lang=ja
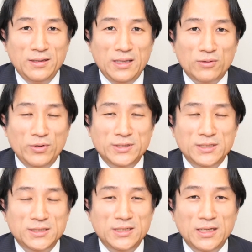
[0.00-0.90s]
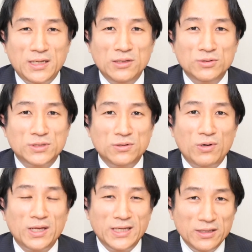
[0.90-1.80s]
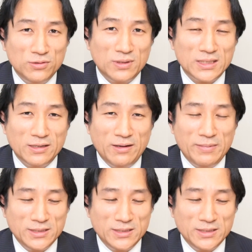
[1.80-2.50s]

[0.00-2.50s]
えこの一時支援金の支給を受けたいという方は、